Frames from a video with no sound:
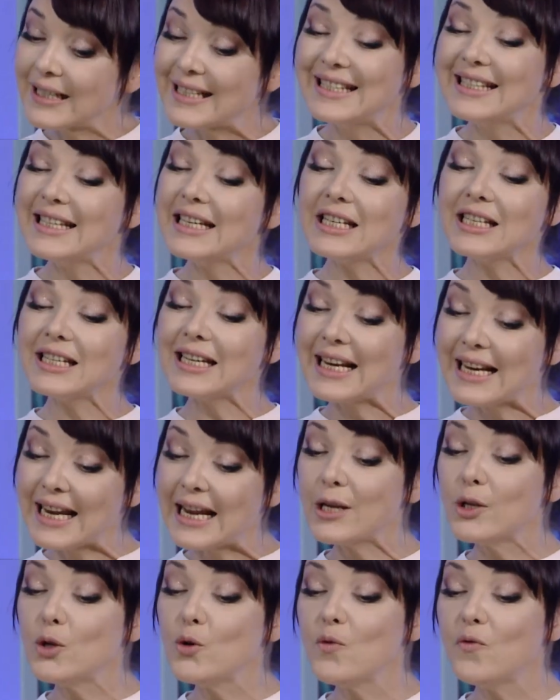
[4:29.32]
к
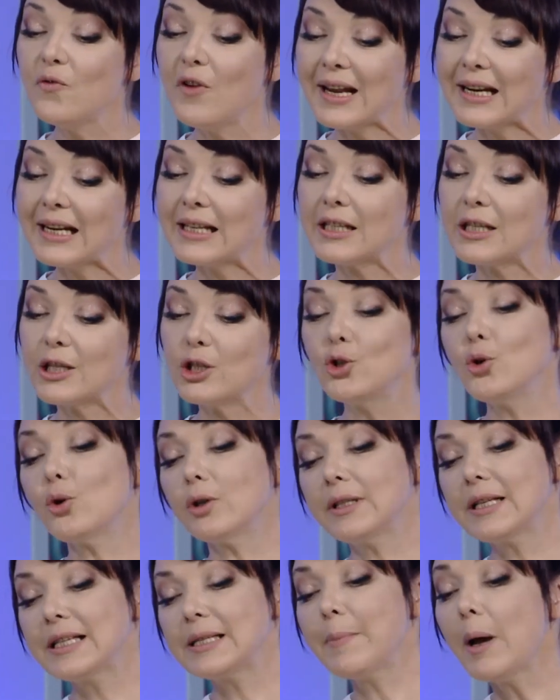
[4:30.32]
сожалению, в варенье из
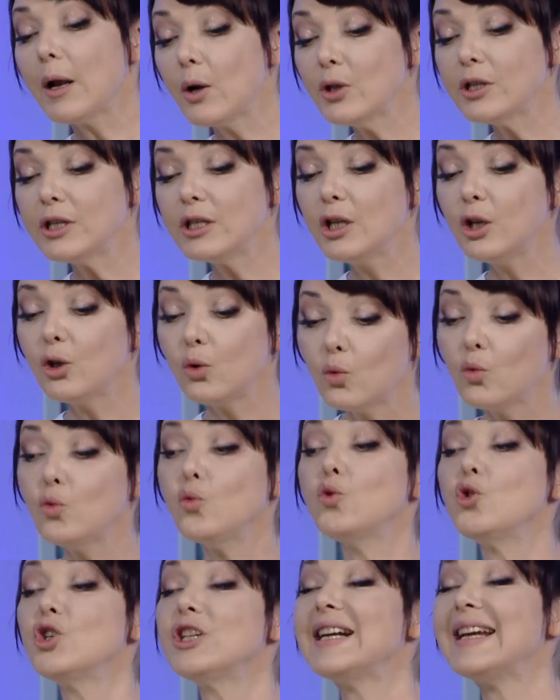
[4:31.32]
черной смородины
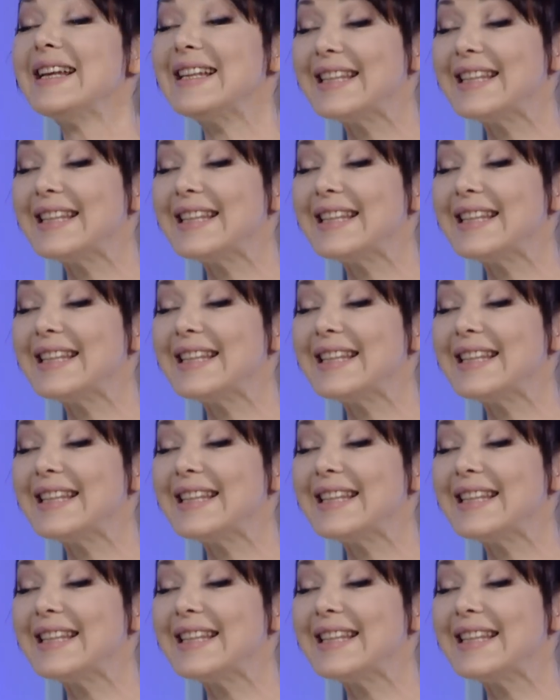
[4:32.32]
уже